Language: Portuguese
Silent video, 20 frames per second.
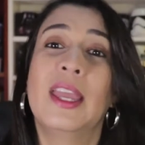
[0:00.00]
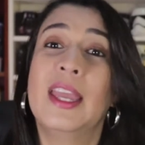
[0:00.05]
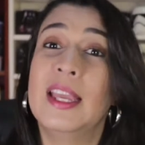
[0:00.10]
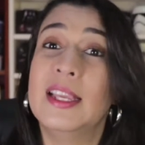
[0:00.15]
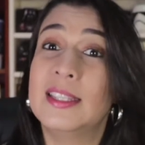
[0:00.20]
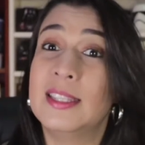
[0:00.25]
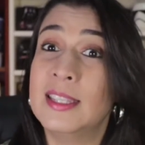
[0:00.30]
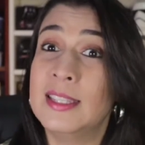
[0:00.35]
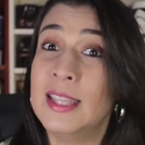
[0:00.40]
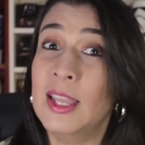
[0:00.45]

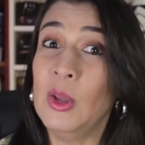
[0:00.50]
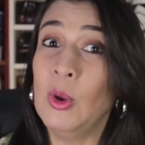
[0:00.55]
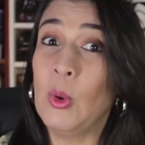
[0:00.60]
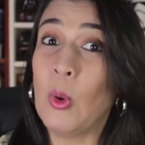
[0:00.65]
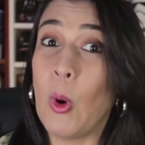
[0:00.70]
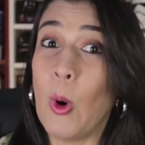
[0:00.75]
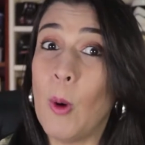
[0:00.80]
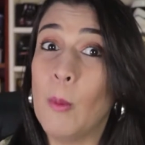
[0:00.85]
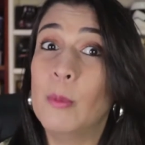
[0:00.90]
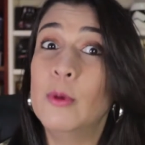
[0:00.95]
Existem
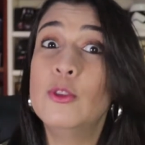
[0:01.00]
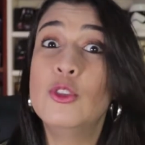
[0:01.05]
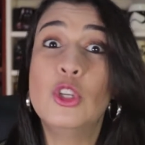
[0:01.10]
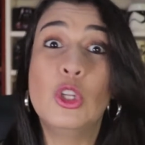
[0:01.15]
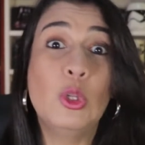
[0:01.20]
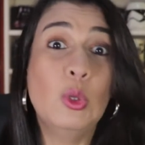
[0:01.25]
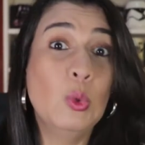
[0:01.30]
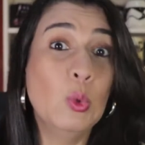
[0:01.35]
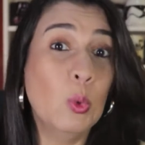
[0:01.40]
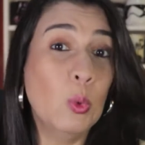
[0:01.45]
combos
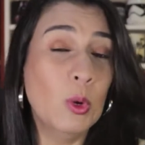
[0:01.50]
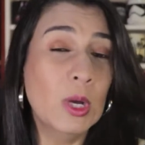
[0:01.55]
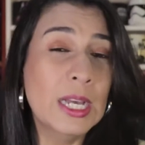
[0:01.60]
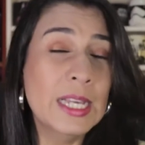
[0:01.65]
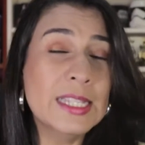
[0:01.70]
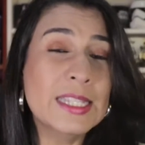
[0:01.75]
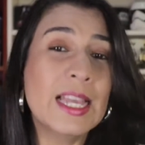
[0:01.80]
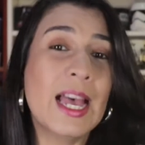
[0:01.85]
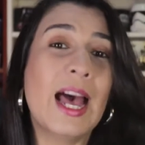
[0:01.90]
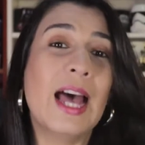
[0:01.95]
de
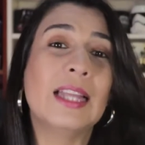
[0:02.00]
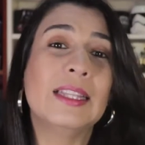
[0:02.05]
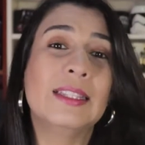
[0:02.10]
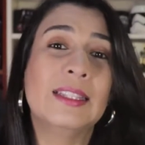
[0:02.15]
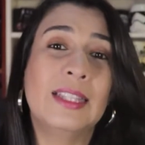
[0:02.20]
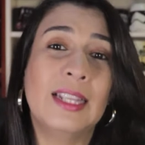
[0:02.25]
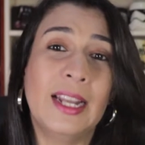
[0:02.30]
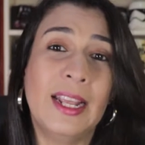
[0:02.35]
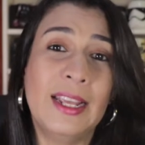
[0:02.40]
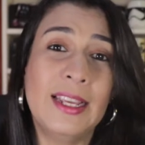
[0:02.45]
duas,
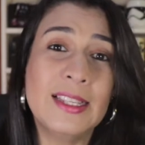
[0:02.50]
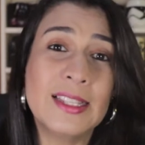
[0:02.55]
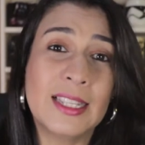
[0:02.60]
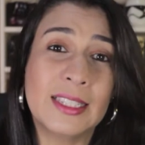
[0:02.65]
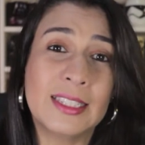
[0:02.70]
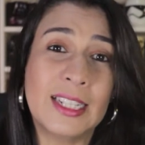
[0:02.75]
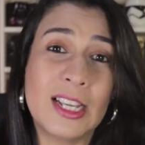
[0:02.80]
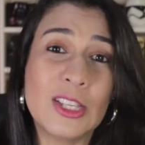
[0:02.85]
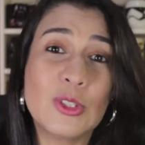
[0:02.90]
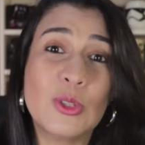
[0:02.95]
três
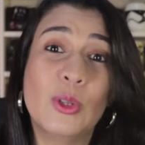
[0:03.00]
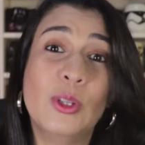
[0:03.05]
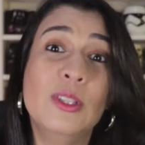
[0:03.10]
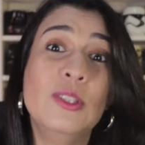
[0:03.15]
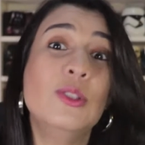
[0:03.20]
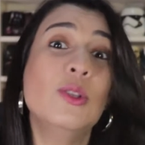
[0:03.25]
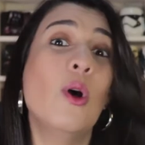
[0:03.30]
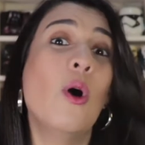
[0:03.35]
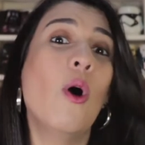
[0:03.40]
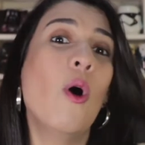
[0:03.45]

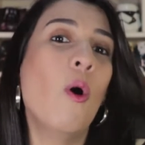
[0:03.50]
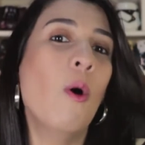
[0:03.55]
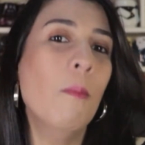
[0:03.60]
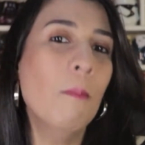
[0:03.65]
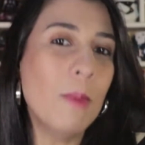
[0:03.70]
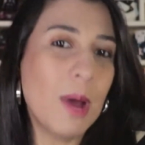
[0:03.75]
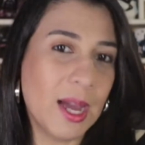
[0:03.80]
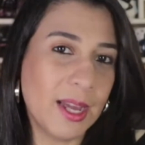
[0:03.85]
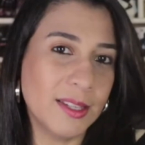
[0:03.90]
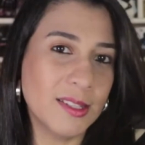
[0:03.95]
atrações
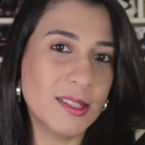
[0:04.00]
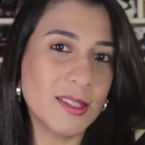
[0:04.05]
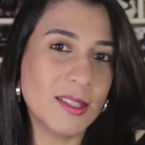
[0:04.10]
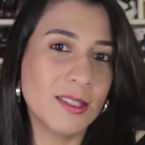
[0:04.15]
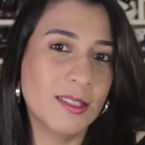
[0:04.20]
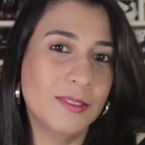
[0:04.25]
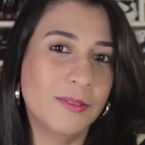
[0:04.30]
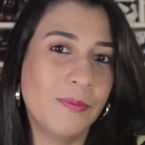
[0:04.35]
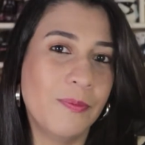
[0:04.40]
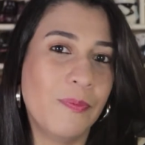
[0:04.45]
ou mais.